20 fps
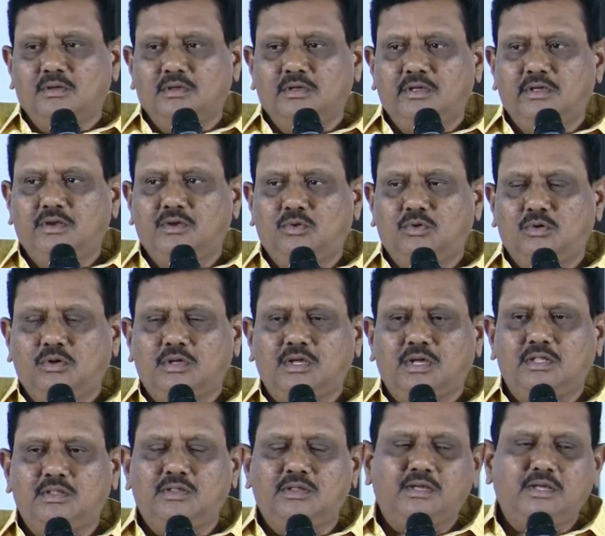ఈ
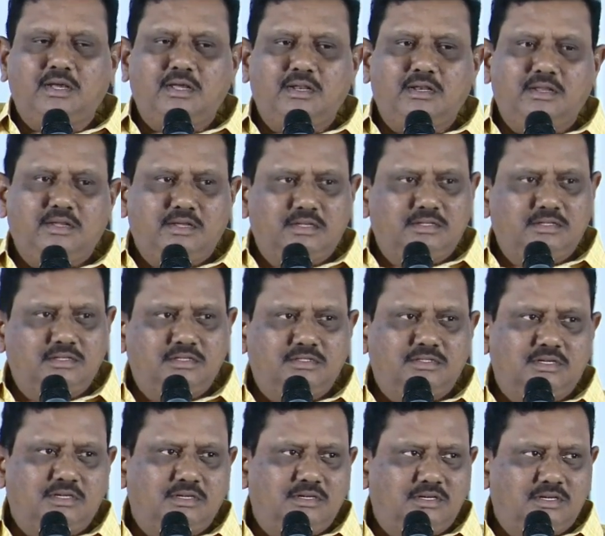లోకాధికారి ఏం
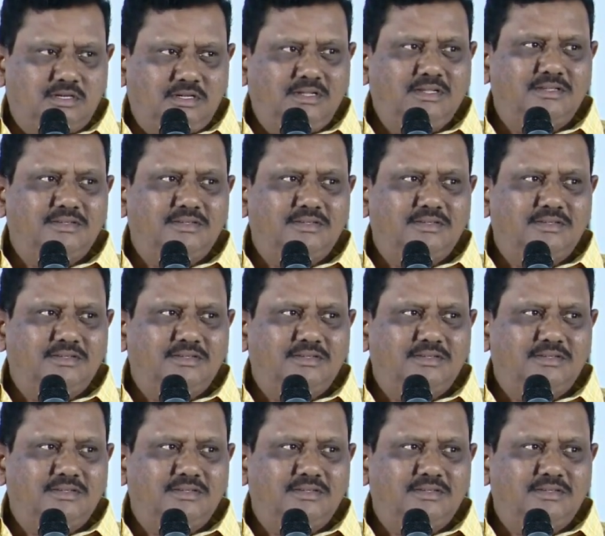చేశాడంటే